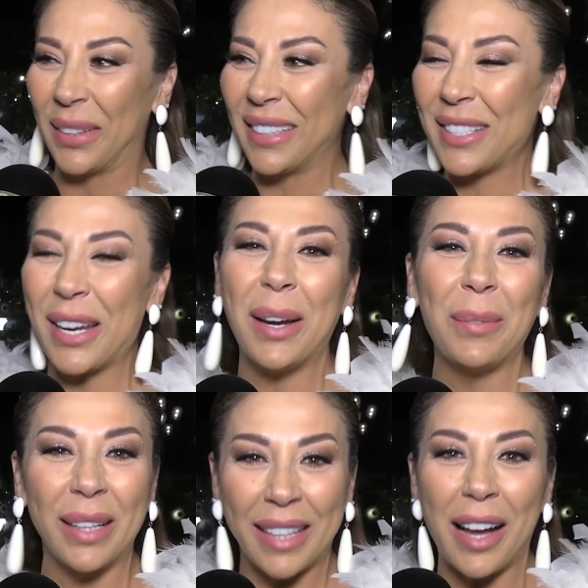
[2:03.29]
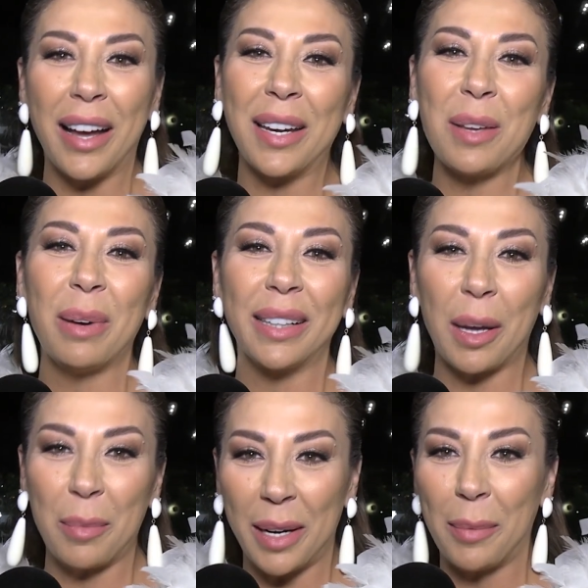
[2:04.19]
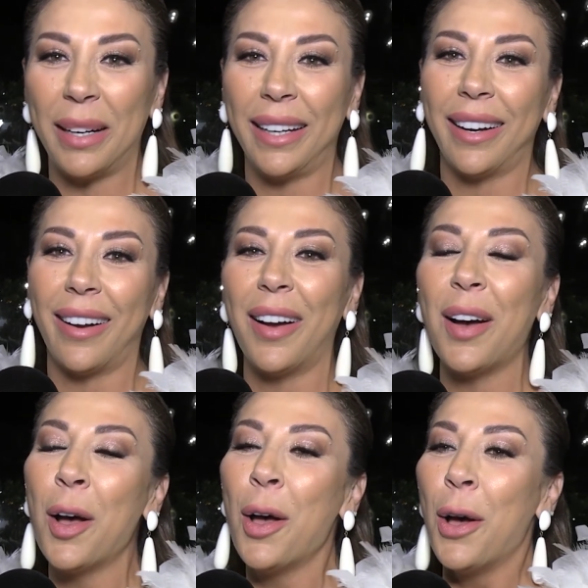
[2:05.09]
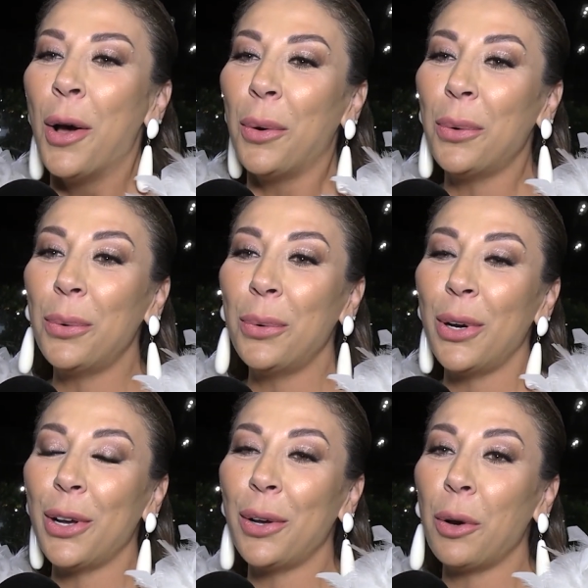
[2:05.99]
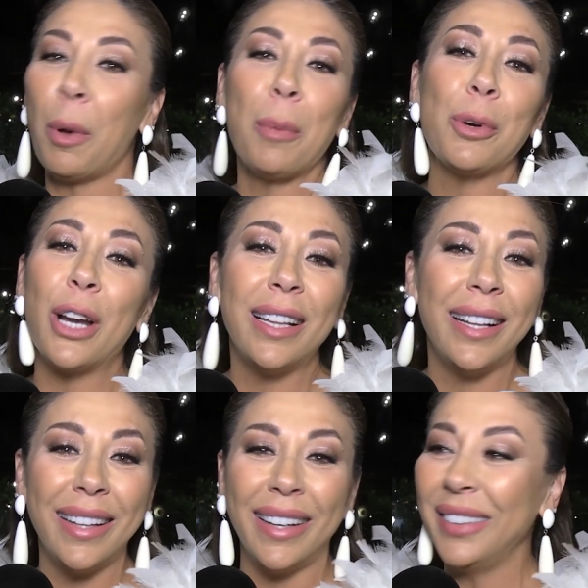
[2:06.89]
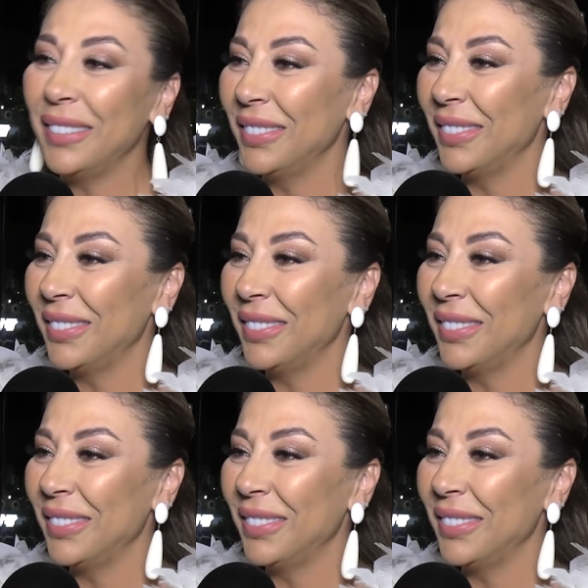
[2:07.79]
ان شاء الله بنلتقى قريبا كمان بالعراق وبحبكم قد الدنيا